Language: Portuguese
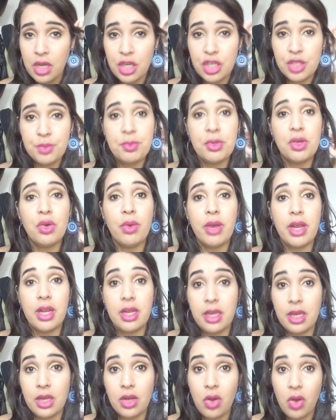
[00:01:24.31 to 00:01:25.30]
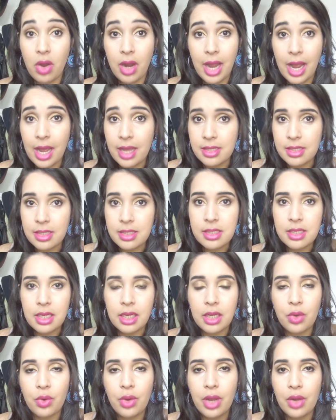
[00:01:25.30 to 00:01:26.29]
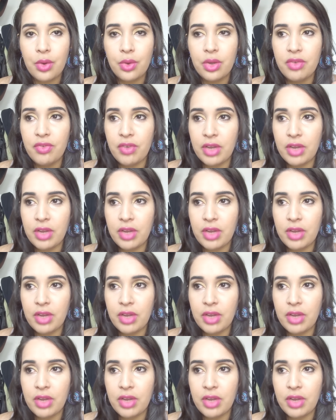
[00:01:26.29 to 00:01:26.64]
espirro ele em locais assim que eu quero que